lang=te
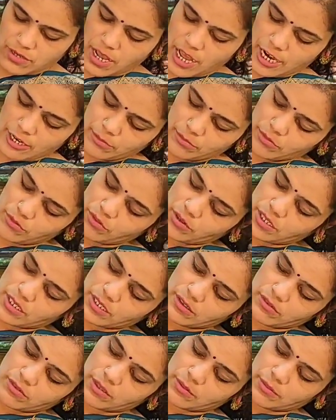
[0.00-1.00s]
డార్క్ బ్లూ
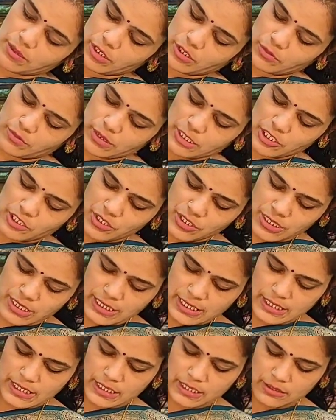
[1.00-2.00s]
అంటే కూడా మనకు మంచి
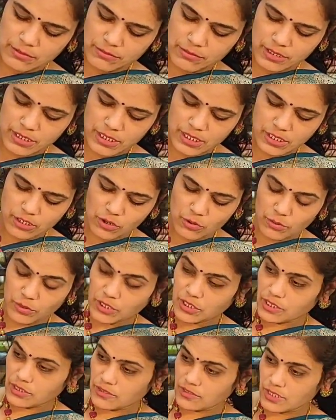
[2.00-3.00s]
కలర్ అనమాట
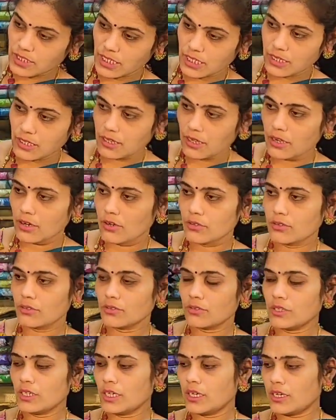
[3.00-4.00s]
కాంబినేషన్ చక్కగా
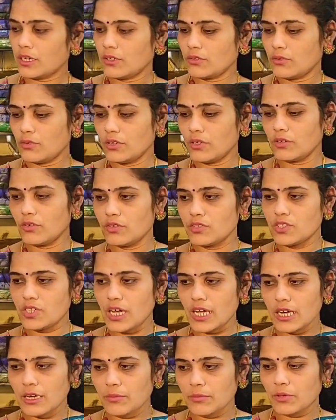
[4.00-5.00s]
ఉంటుంది కట్టుకున్న కూడా
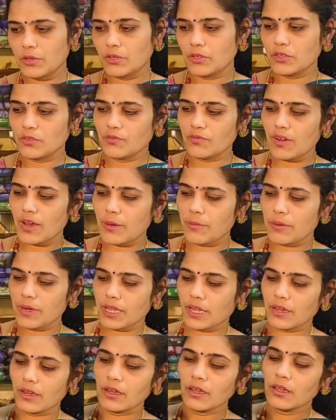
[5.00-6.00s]
చాలా బాగుంటుంది
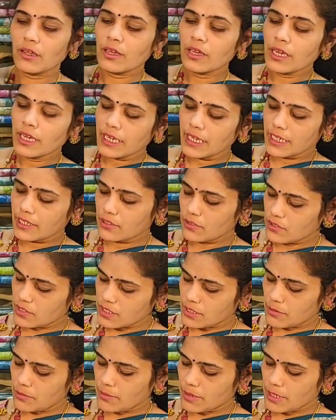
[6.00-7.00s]
ఫాబ్రిక్ ఇది
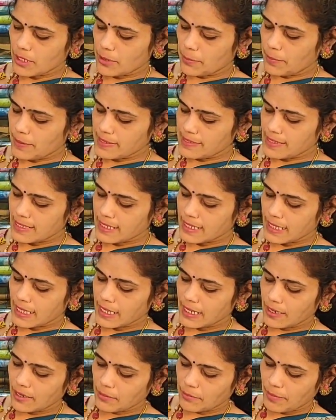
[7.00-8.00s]
వచ్చినప్పుడు మనకు పసర్
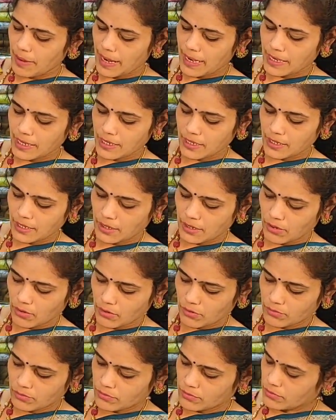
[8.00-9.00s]
గ్రీన్ అండ్ ప్యారెట్ గ్రీన్
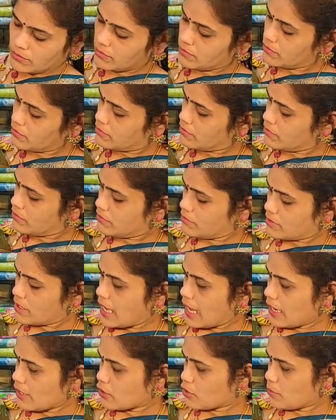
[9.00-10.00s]
లో
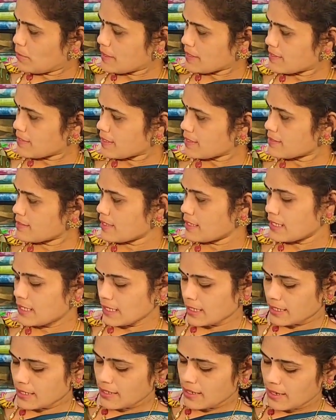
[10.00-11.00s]
డార్క్ పసర్స్
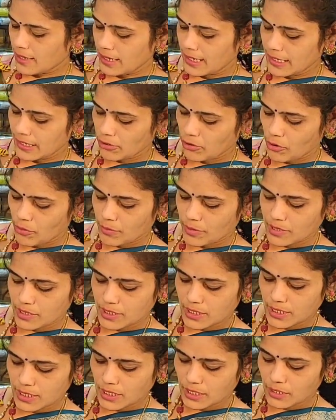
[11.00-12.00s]
అంటాం కదా ఆ కలర్
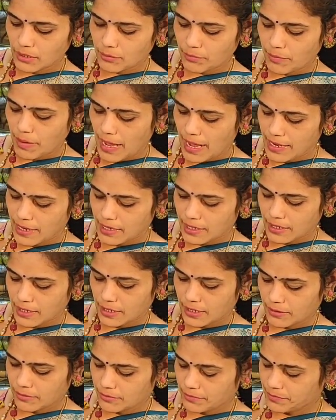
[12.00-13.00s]
కాంబినేషన్ కి ప్యారెట్
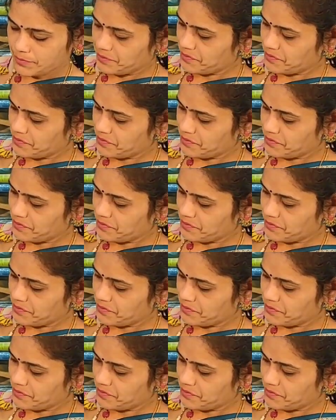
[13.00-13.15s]
గ్రీన్